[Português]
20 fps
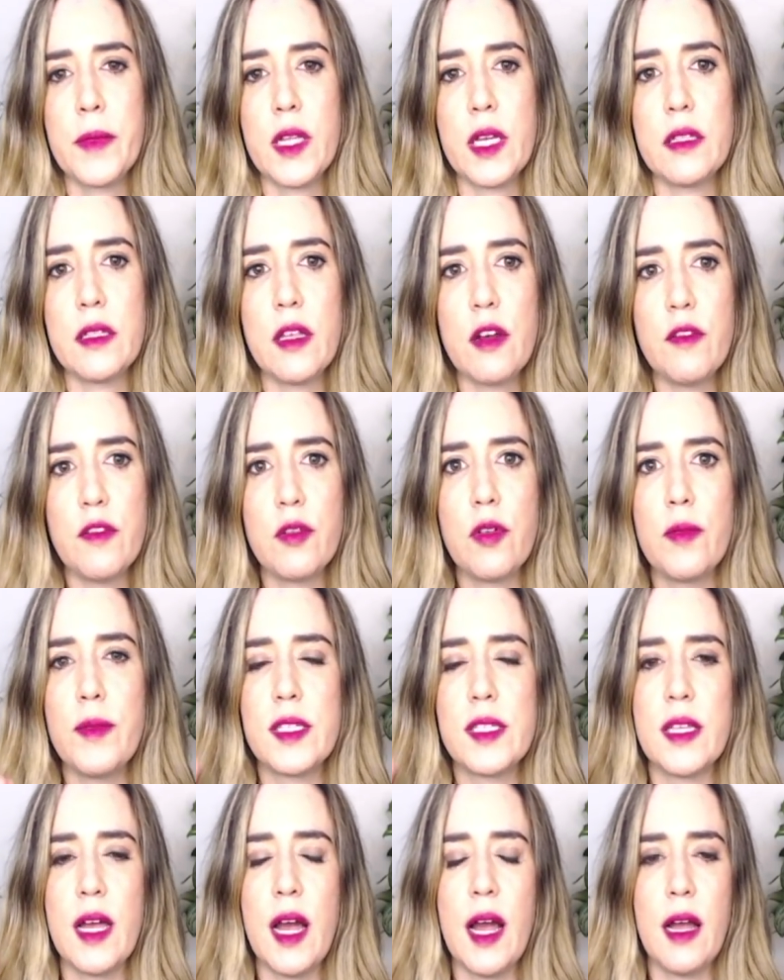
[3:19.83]
Então vamos
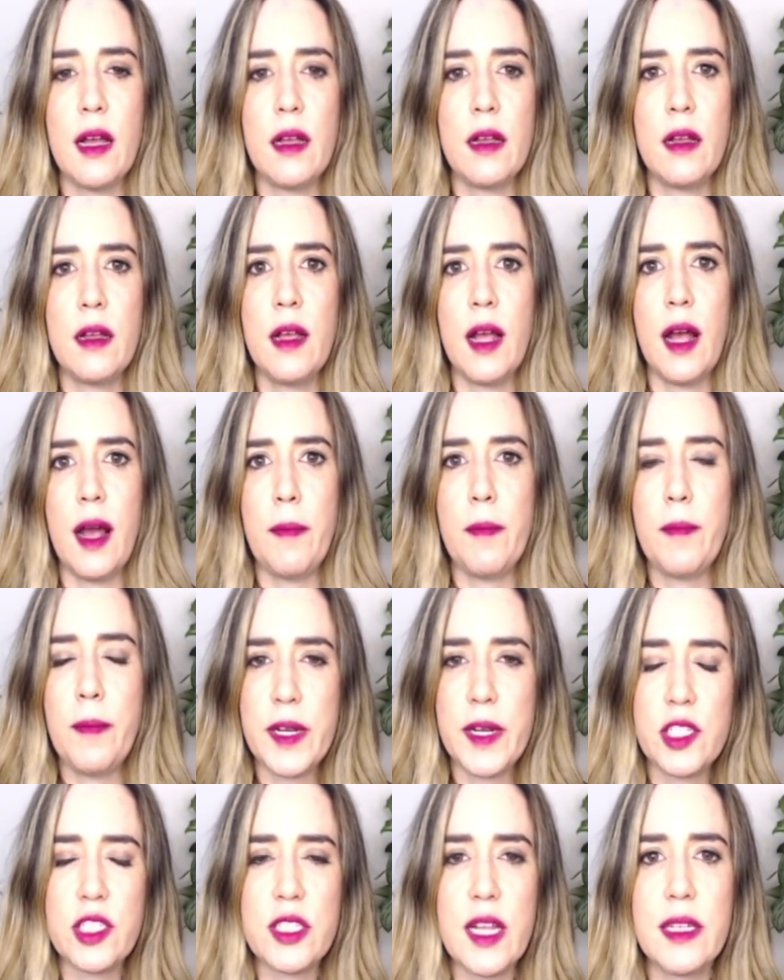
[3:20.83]
começar a
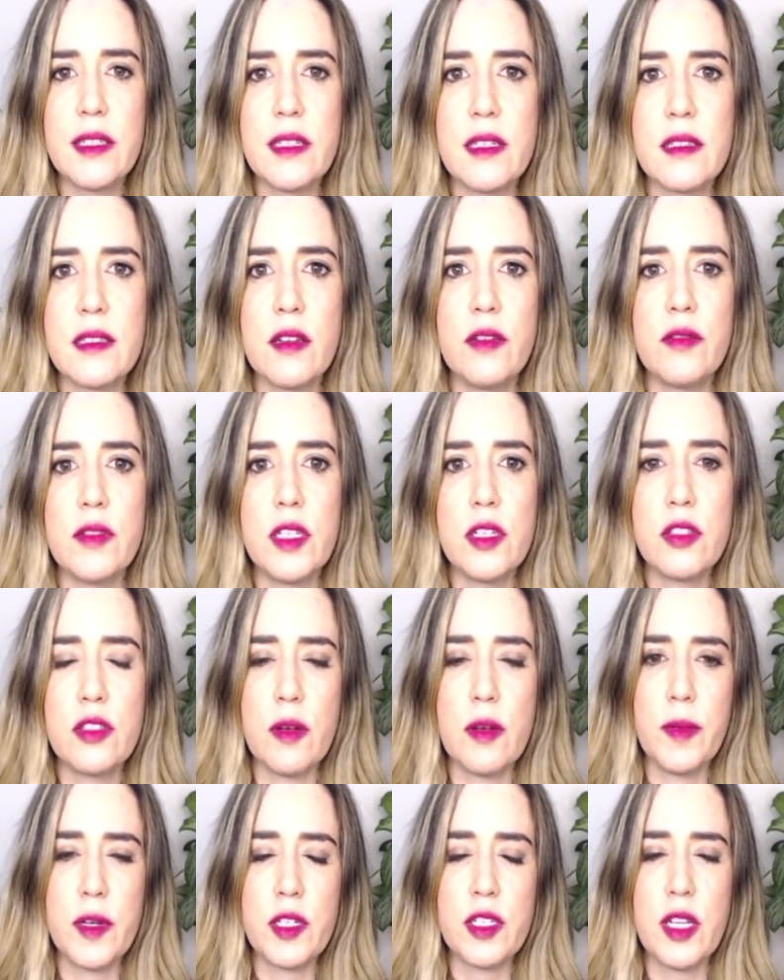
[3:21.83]
prestar atenção
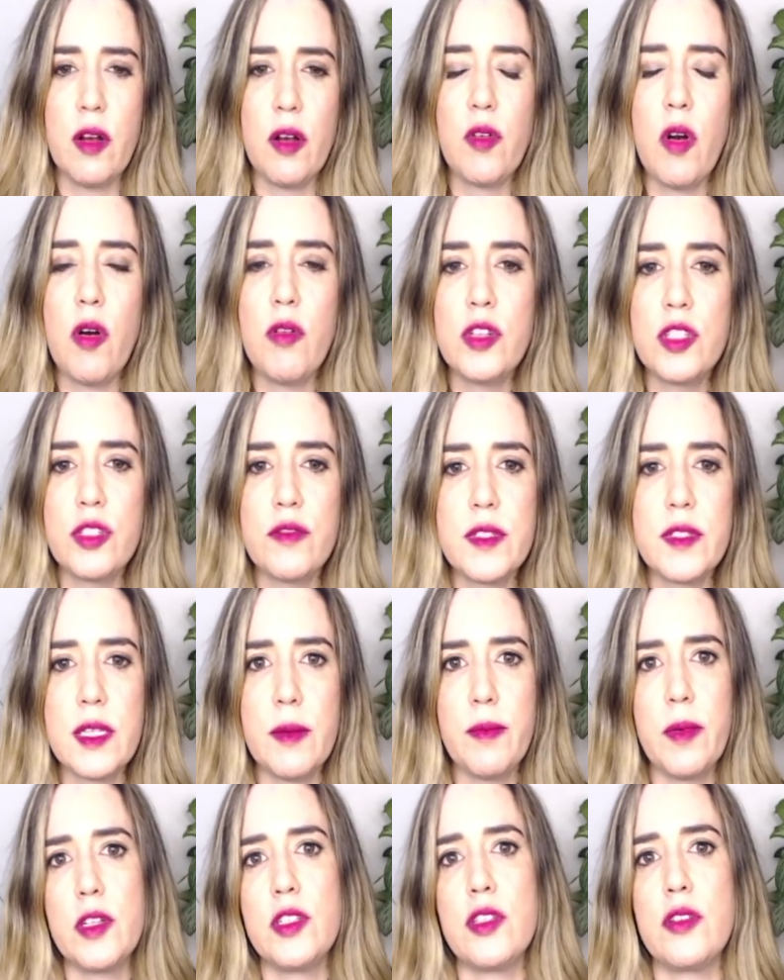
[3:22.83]
nisso, a prestar onde que você
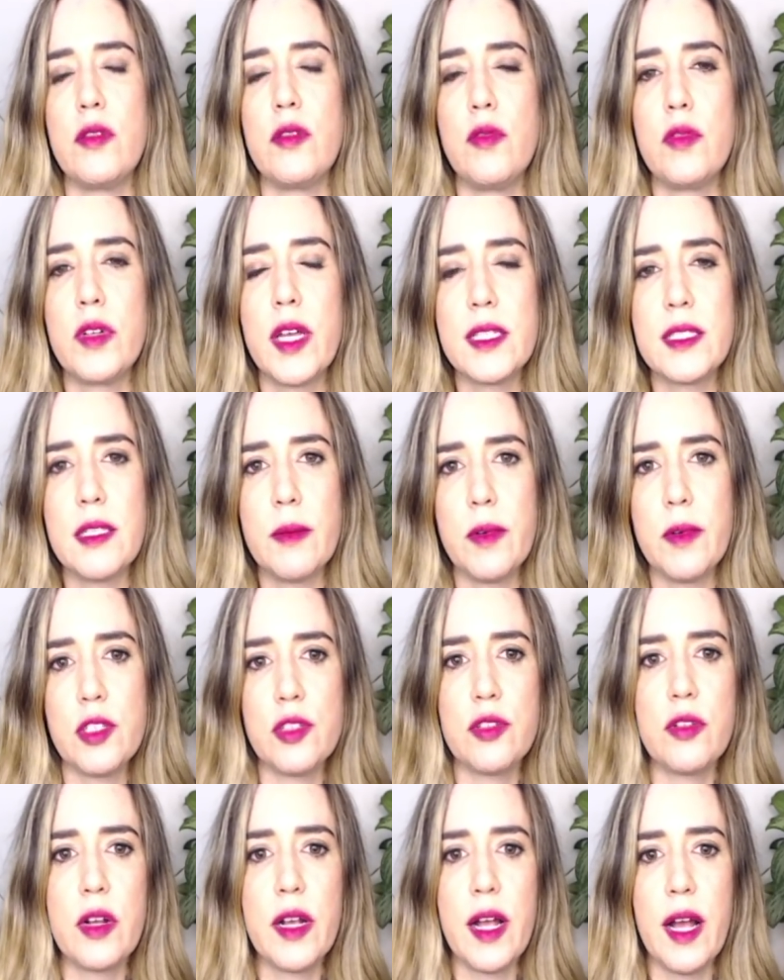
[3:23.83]
pode, o que que você
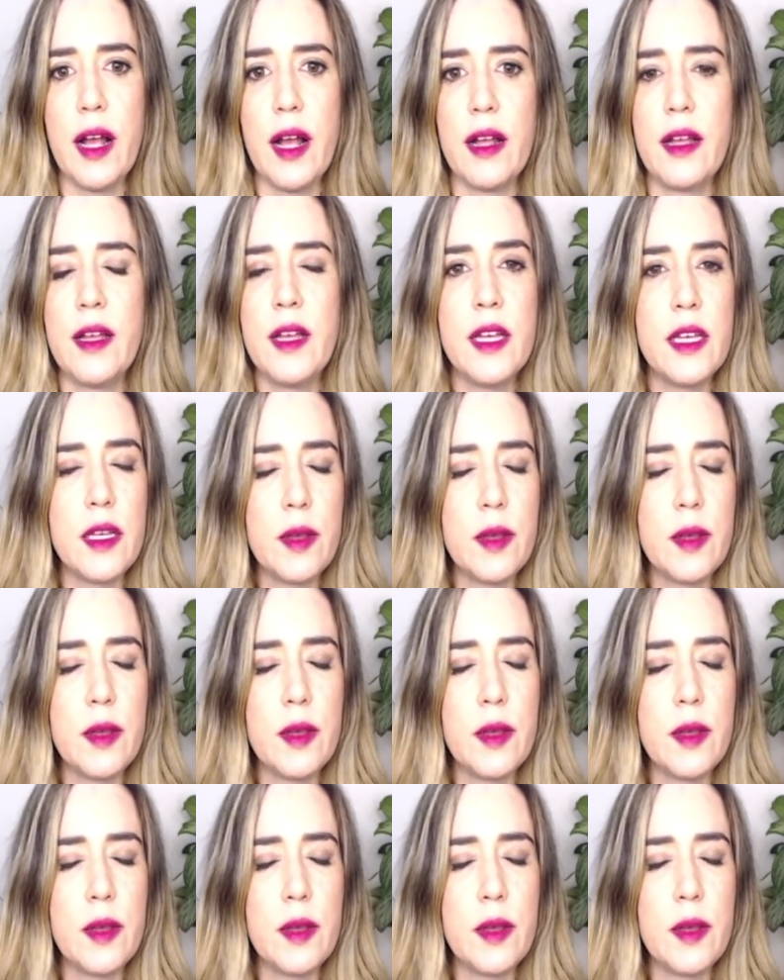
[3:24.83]
pode trocar.